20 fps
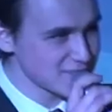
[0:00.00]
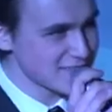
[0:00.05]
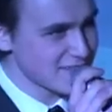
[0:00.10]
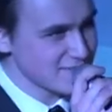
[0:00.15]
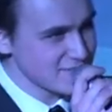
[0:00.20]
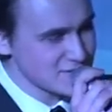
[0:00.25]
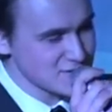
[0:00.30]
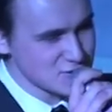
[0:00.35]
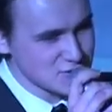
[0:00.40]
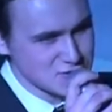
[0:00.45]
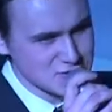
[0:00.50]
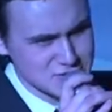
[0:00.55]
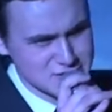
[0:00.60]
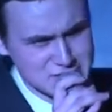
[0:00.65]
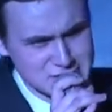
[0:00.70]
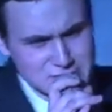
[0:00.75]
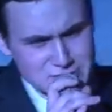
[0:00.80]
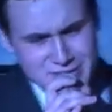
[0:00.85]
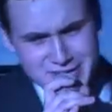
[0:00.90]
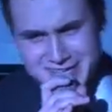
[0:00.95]
недавно случилась
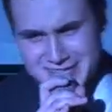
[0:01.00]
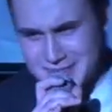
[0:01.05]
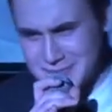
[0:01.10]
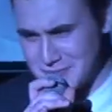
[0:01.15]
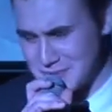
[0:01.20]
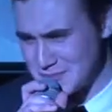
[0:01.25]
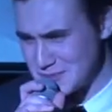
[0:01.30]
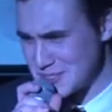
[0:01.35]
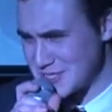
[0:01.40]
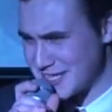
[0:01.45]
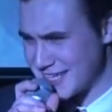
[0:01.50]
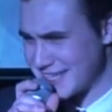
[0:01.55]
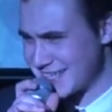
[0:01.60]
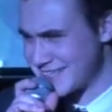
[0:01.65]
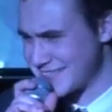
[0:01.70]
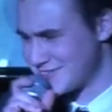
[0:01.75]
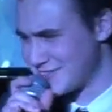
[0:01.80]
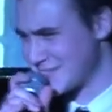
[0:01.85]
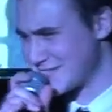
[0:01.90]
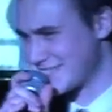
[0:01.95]
история, к нам
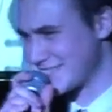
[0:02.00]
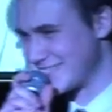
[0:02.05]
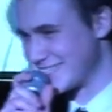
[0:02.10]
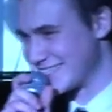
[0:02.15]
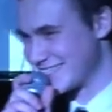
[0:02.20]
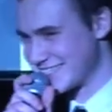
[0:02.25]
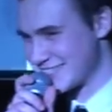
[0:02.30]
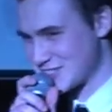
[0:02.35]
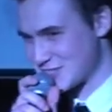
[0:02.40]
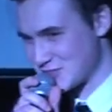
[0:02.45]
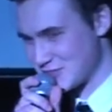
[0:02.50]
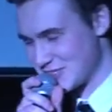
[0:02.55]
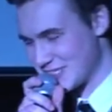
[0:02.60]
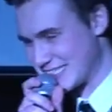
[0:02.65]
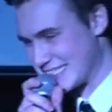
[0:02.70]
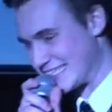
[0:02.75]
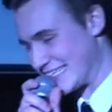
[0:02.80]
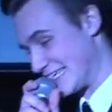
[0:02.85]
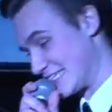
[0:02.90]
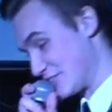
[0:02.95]
подбежала 12-летняя
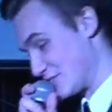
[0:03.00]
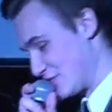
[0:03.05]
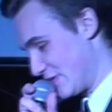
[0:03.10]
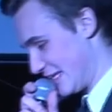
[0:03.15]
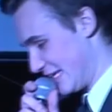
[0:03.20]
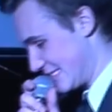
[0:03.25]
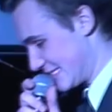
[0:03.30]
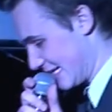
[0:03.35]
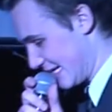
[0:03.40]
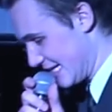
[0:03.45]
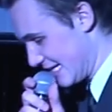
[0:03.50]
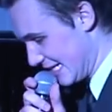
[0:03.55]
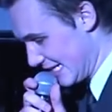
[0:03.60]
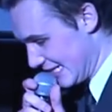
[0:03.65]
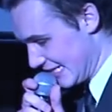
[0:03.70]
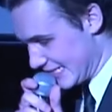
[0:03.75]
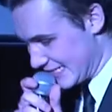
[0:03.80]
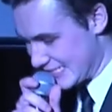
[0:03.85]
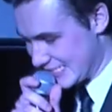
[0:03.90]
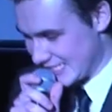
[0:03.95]
школьница, наша фанатка,
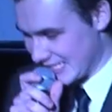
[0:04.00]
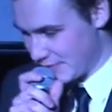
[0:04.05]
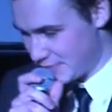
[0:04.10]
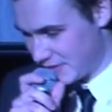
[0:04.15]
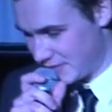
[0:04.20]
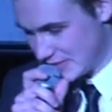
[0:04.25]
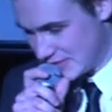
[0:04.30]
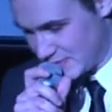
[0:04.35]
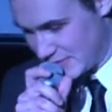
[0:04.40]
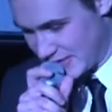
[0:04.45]
начала обнимать